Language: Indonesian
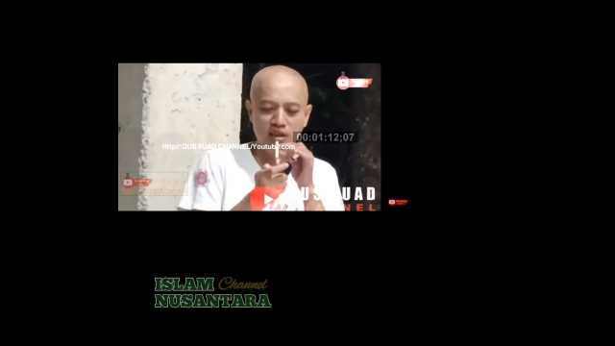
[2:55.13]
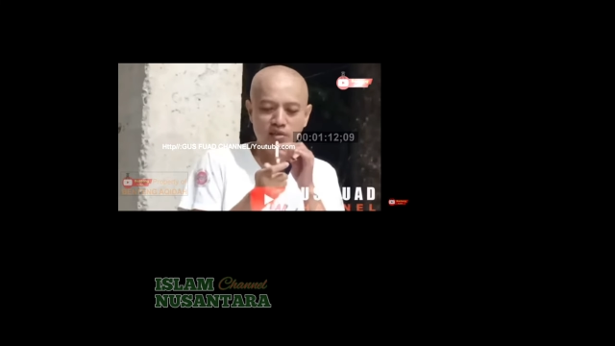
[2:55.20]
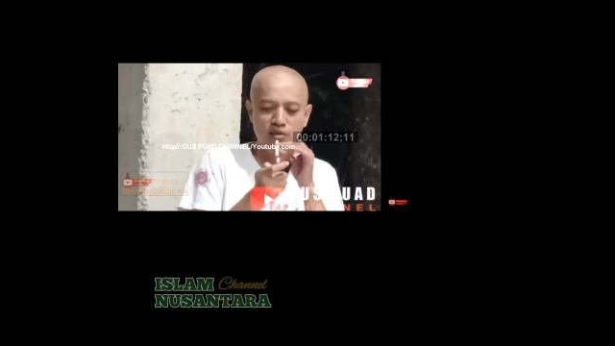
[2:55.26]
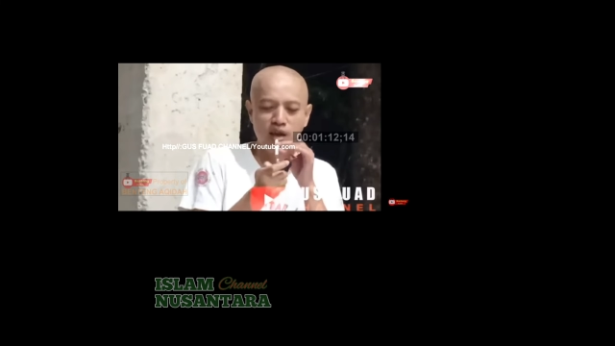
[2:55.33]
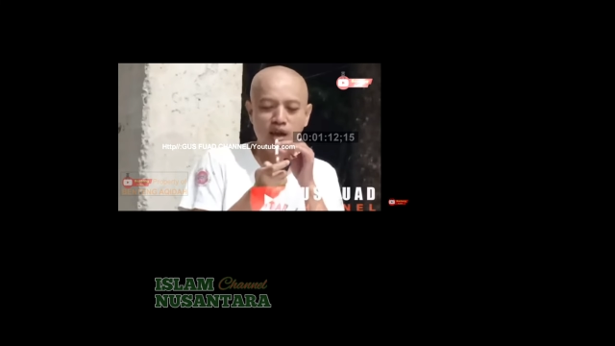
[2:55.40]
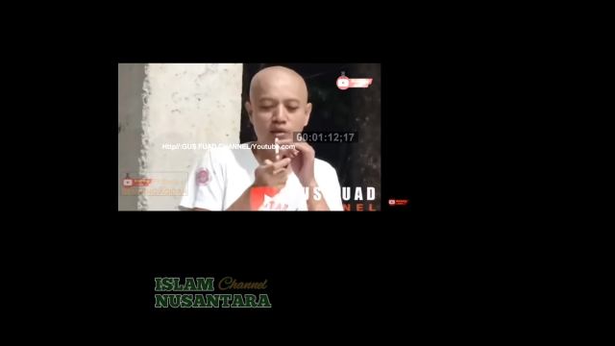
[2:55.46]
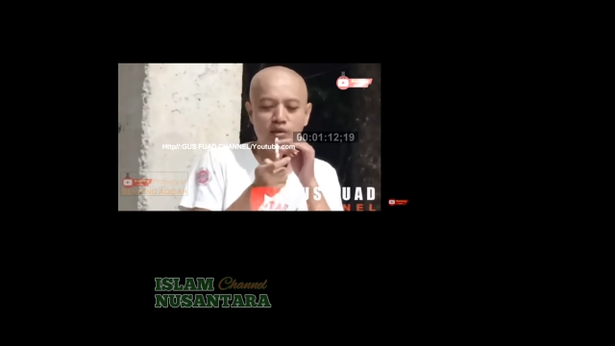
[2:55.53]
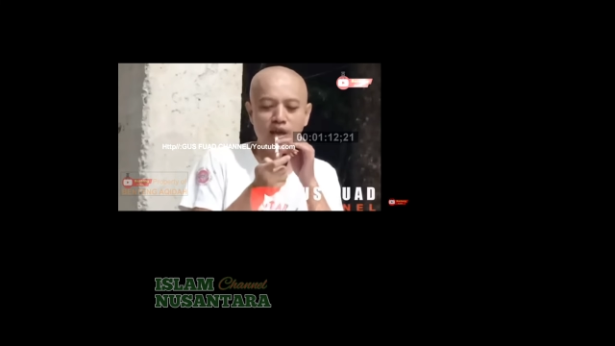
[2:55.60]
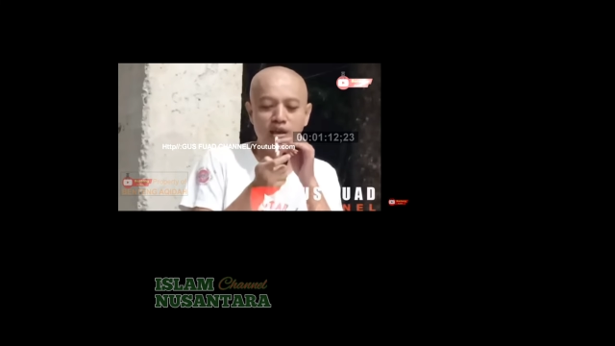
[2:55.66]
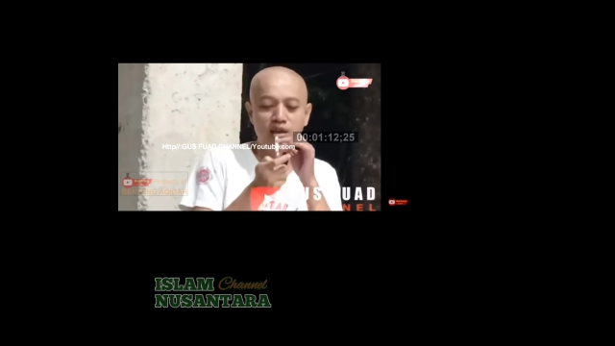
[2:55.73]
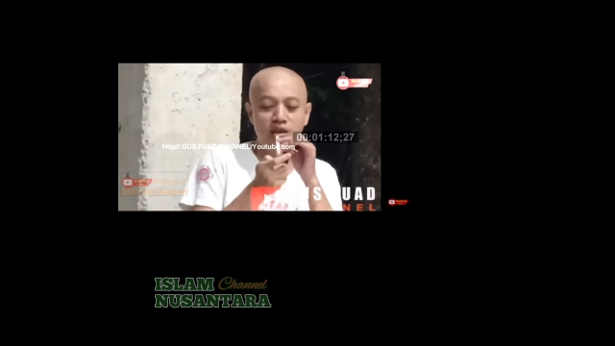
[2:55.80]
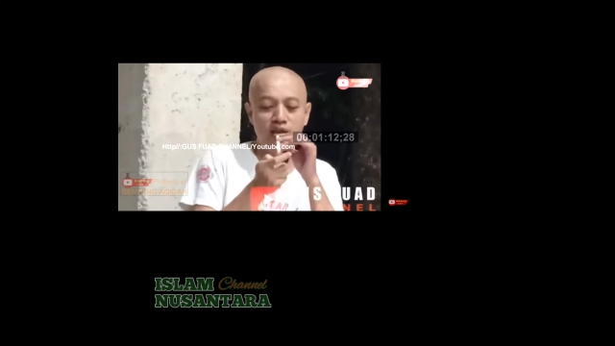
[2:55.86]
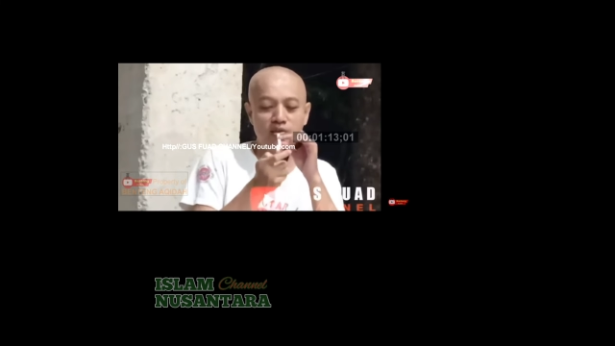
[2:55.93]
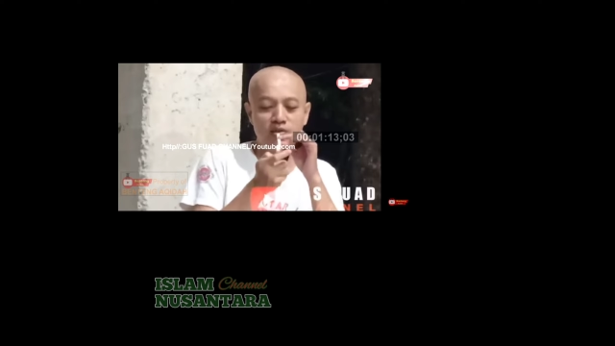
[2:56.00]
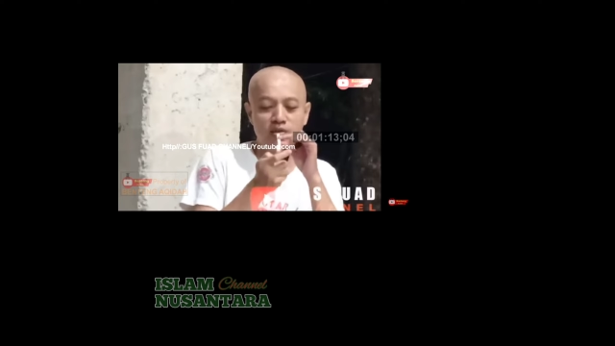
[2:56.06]
orang-orang
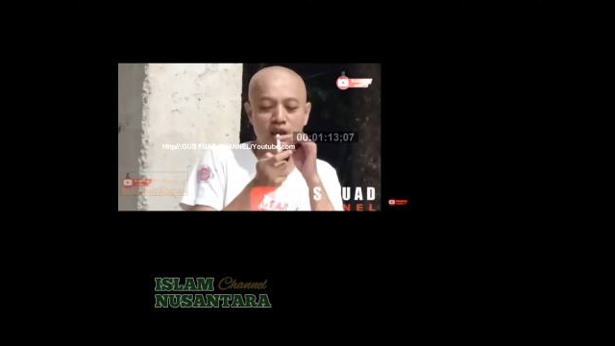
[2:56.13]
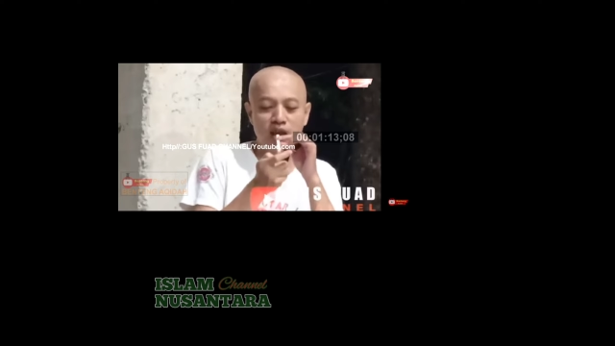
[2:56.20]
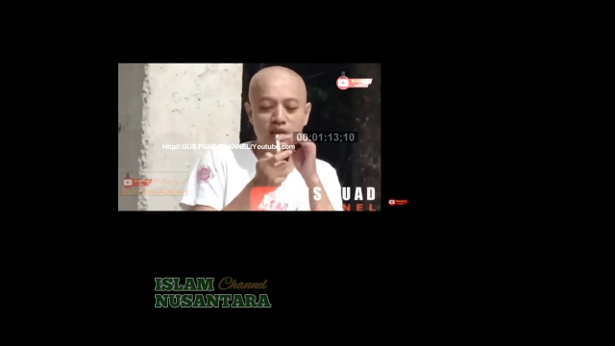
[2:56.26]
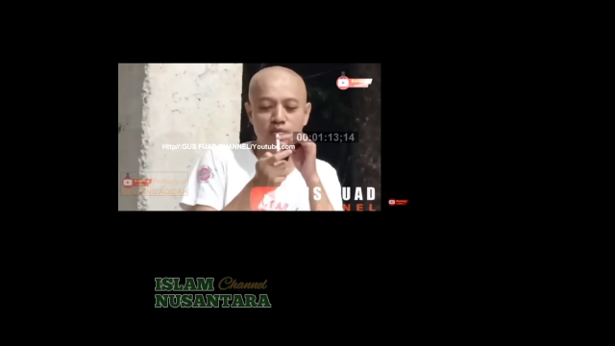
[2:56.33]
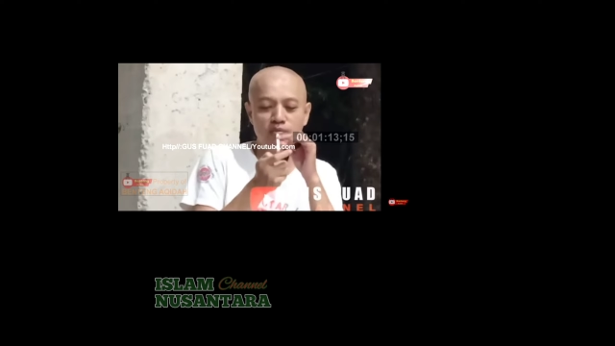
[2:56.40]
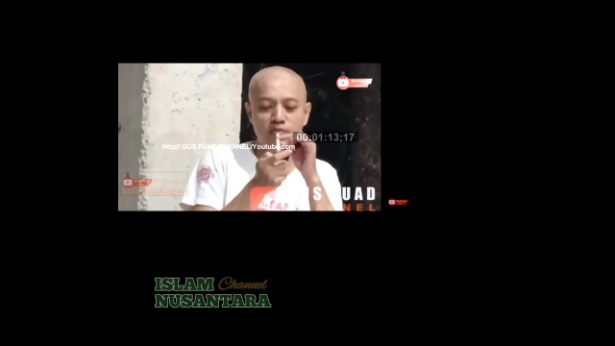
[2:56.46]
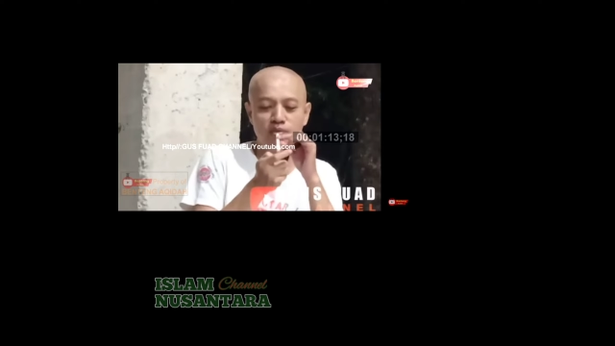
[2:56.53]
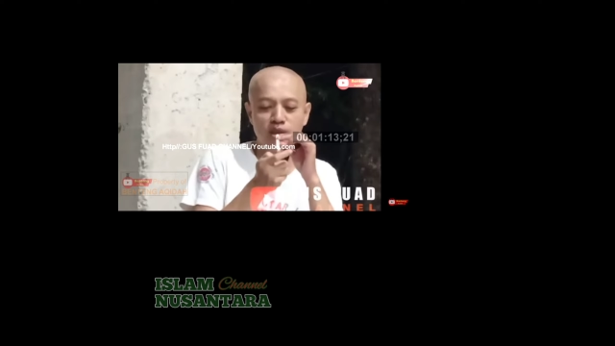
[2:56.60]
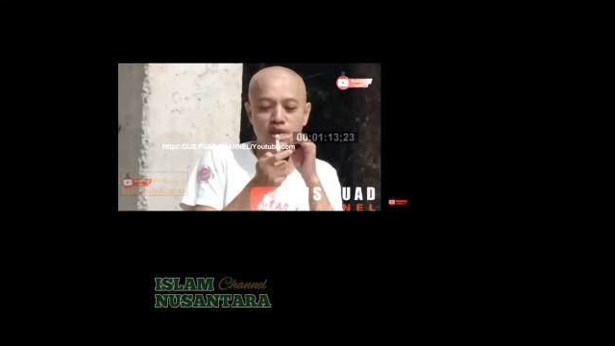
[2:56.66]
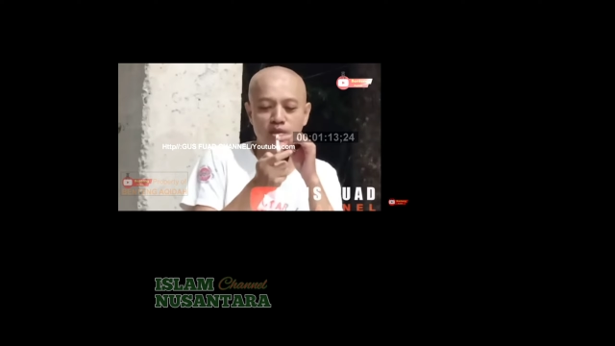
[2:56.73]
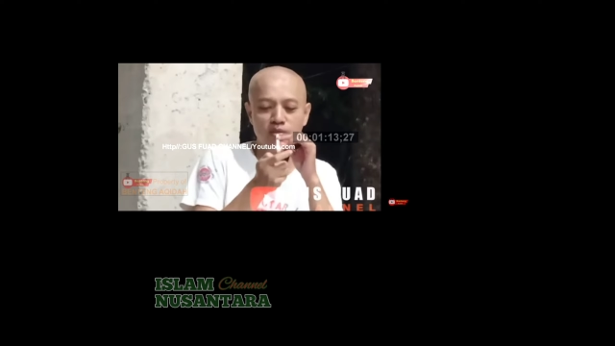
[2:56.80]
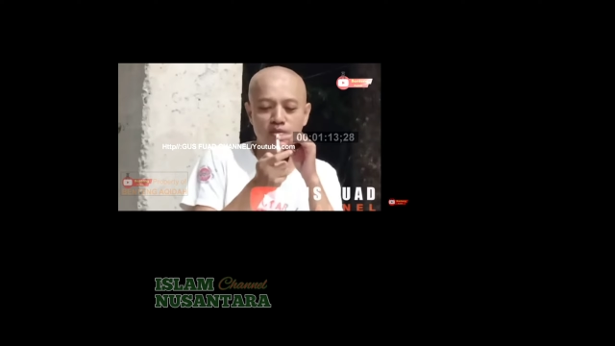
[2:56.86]
itu yang membeliku.